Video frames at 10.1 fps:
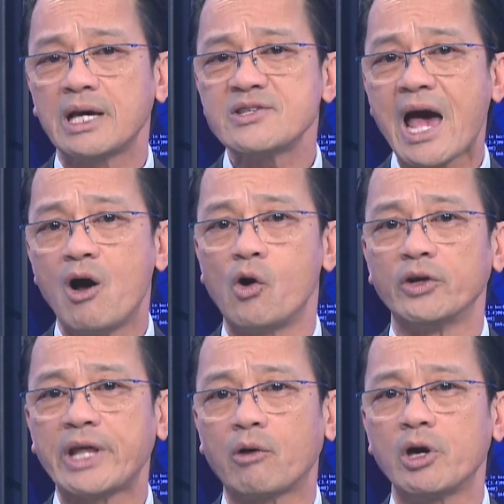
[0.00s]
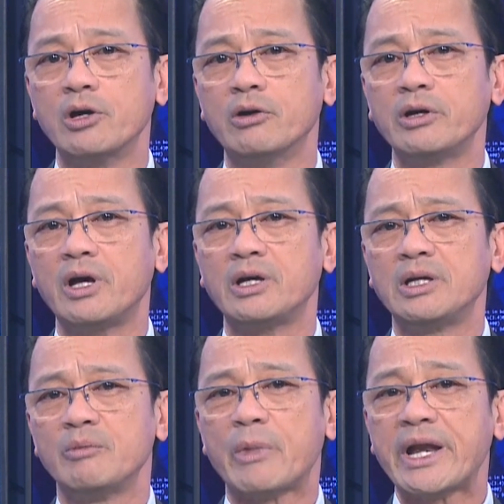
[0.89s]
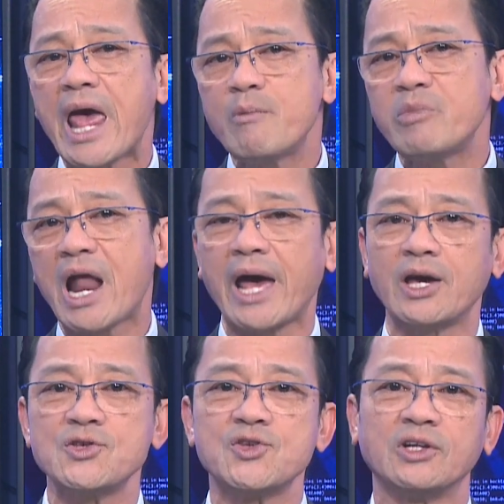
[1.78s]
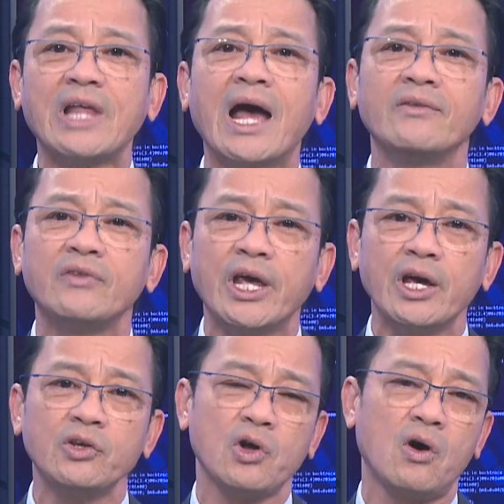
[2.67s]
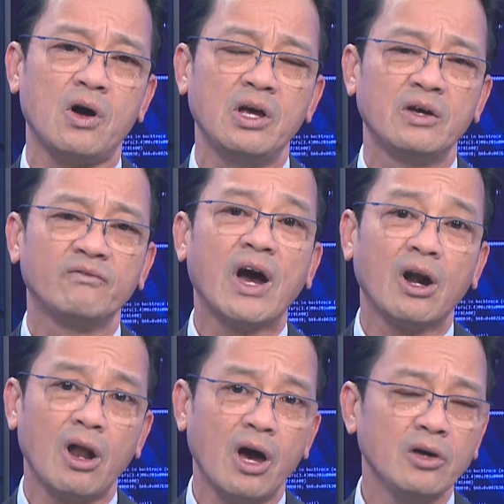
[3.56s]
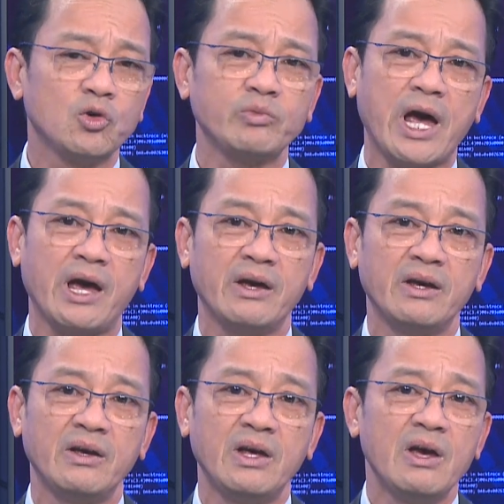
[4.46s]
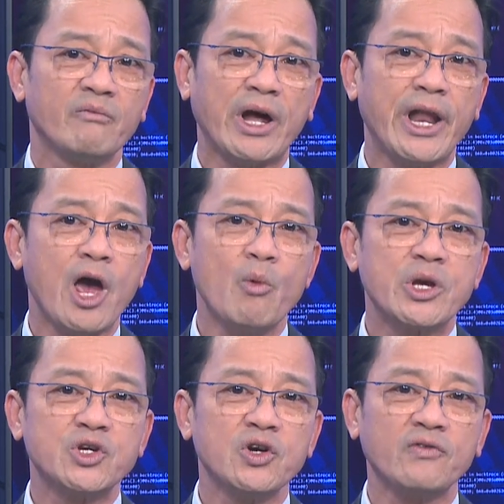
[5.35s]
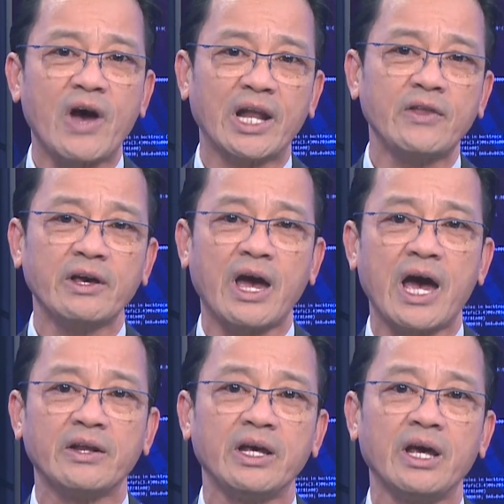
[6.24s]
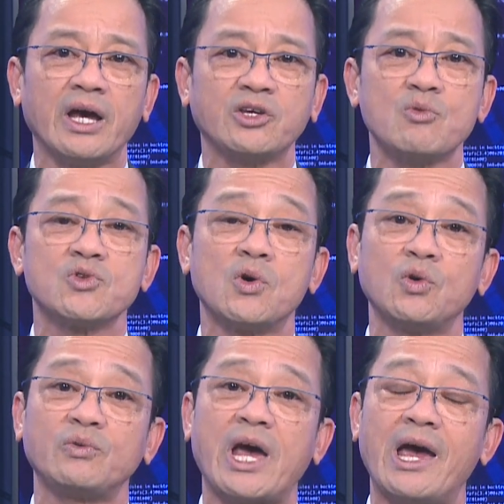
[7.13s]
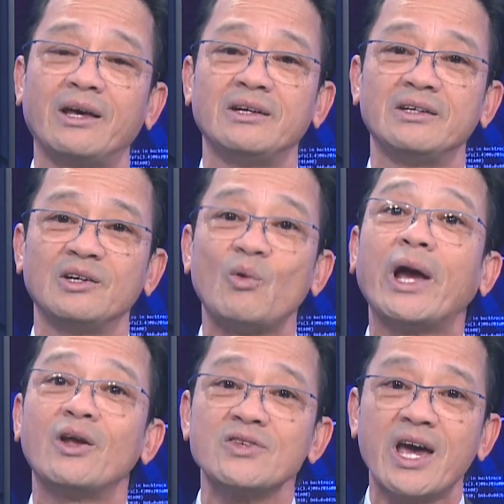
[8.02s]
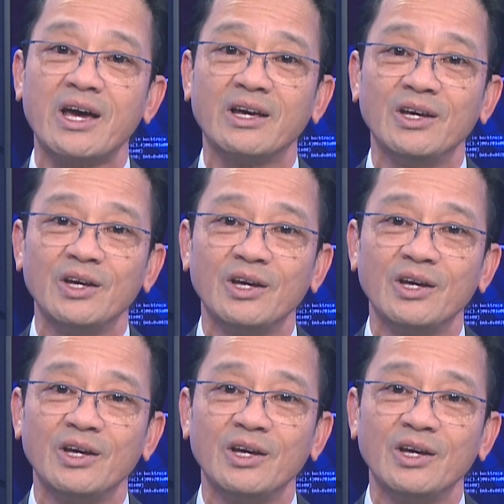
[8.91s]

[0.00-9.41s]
cái xã hội theo cái hướng ờ, mà đem lại cái sự thăng tiến cho phần lớn chúng ta và nếu mà chưa phải là tất cả thì ờ, trong số chúng ta ngoài nó ra